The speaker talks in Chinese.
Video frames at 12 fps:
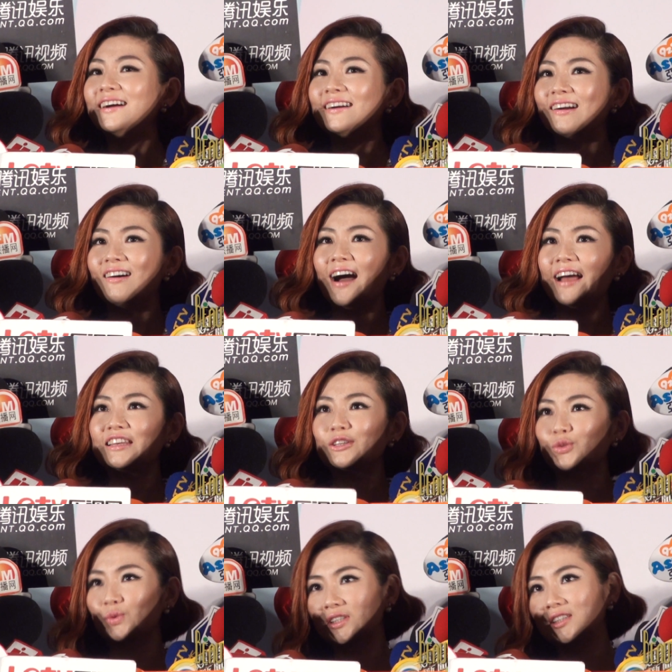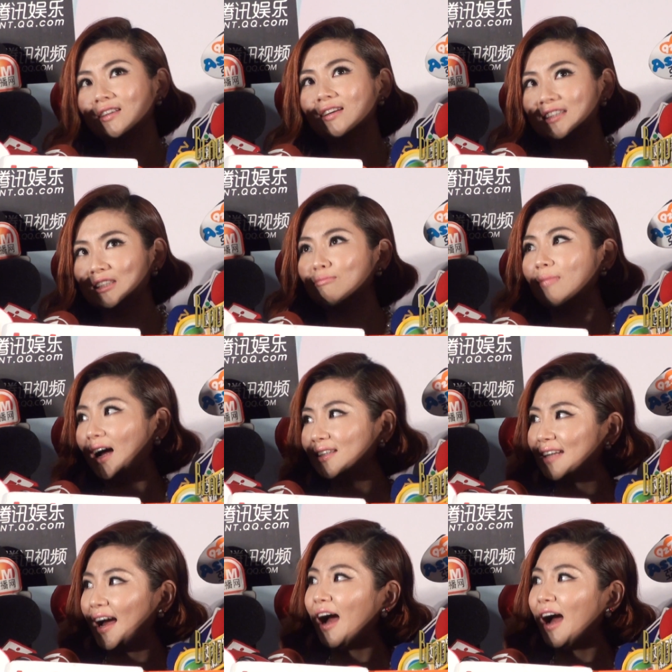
然后他也主持了金马奖，